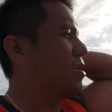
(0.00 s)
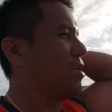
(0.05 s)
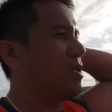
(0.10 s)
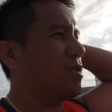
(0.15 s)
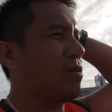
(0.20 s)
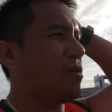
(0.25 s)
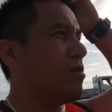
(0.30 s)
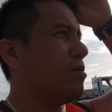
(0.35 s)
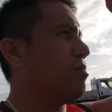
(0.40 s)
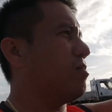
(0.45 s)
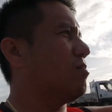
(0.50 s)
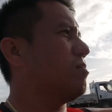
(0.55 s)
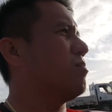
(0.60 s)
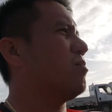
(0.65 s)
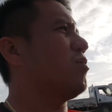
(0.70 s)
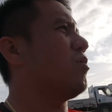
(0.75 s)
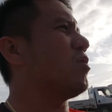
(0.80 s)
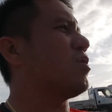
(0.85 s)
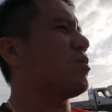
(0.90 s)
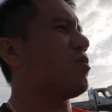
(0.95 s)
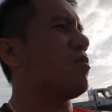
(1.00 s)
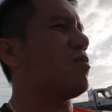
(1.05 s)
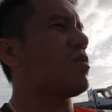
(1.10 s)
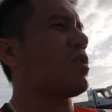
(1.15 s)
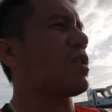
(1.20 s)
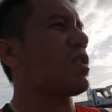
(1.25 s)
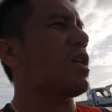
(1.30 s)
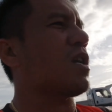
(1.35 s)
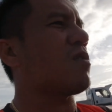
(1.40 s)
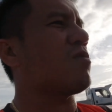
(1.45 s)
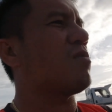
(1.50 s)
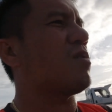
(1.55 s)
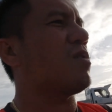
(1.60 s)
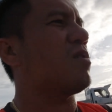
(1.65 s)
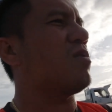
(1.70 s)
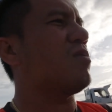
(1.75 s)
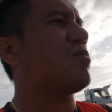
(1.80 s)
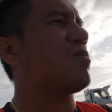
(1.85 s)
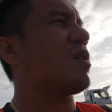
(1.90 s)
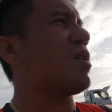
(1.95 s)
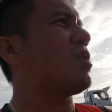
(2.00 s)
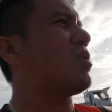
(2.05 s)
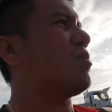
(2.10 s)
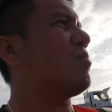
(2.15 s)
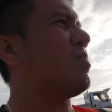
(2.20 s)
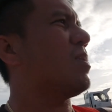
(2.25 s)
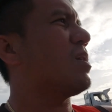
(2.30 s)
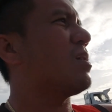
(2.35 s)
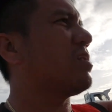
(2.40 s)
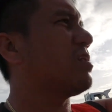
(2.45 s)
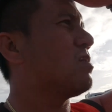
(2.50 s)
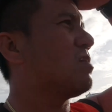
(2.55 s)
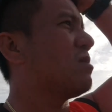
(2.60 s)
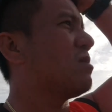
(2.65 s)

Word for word: Is no, isulod sa sako na yung sana ibi.